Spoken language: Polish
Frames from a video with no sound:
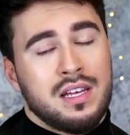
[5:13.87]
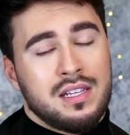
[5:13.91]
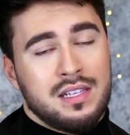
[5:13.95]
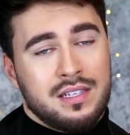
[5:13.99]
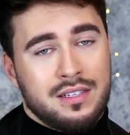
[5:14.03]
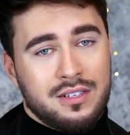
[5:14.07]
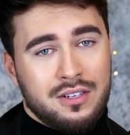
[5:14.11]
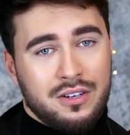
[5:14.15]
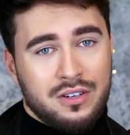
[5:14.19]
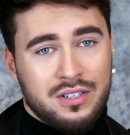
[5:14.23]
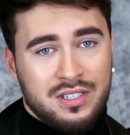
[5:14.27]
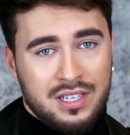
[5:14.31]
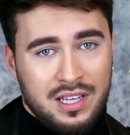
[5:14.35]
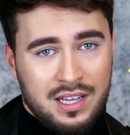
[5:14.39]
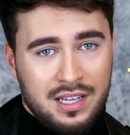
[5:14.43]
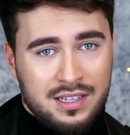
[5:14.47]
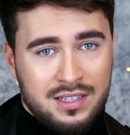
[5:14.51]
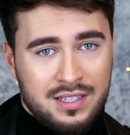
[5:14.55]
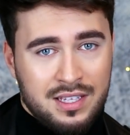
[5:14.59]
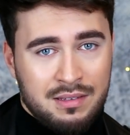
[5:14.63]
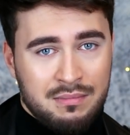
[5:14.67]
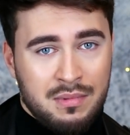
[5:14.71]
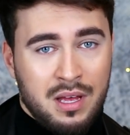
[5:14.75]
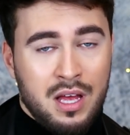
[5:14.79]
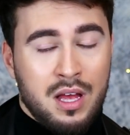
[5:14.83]
dlatego chcę
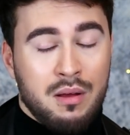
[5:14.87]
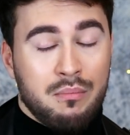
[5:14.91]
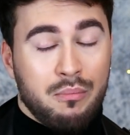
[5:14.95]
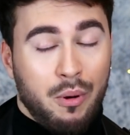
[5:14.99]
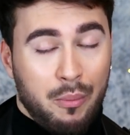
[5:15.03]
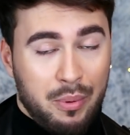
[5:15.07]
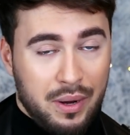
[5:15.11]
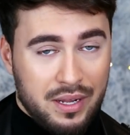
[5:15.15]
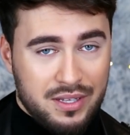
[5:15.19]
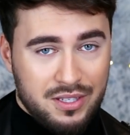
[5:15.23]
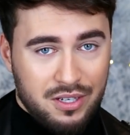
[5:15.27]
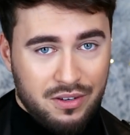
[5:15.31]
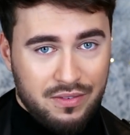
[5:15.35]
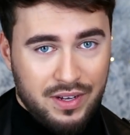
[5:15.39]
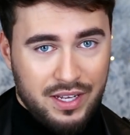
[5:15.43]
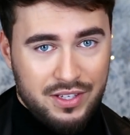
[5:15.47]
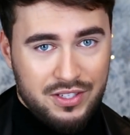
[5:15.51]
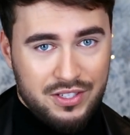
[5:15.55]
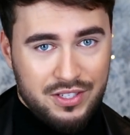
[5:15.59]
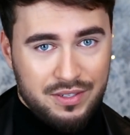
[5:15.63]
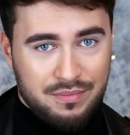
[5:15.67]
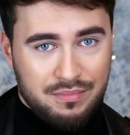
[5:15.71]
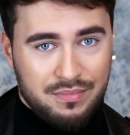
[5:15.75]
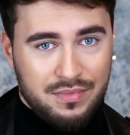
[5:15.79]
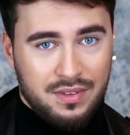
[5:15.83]
nad tym
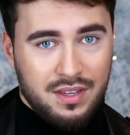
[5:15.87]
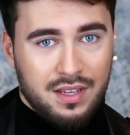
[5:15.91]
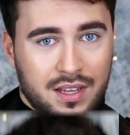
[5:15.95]
opracować.